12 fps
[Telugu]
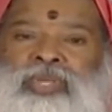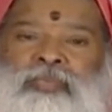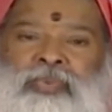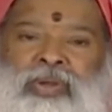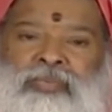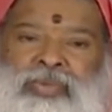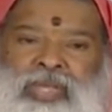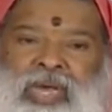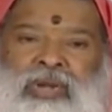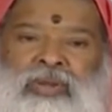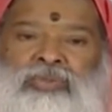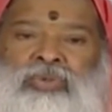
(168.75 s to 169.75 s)
చెప్పిన
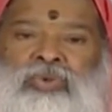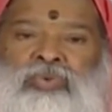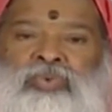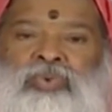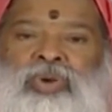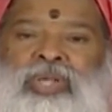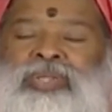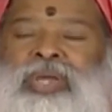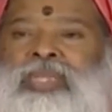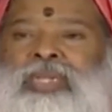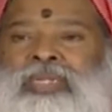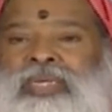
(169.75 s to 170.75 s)
విధానంతో నువ్వు కూడా
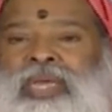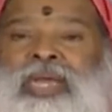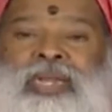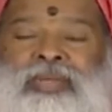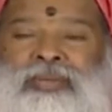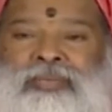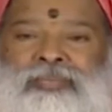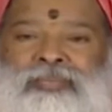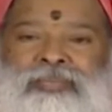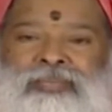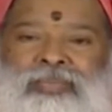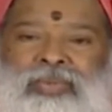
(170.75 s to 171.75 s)
సాధన చేయాలి
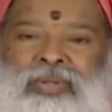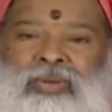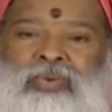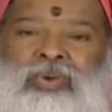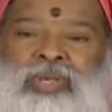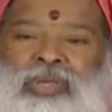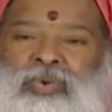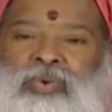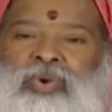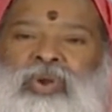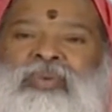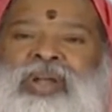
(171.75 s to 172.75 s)
ఓ ఈ
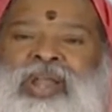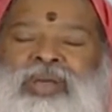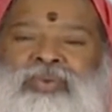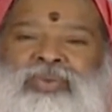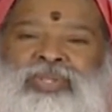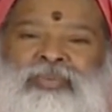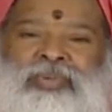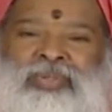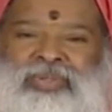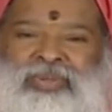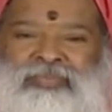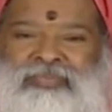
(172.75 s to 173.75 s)
రూట్లో వెళ్ళారు అని
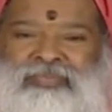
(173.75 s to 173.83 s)
చెప్పేసి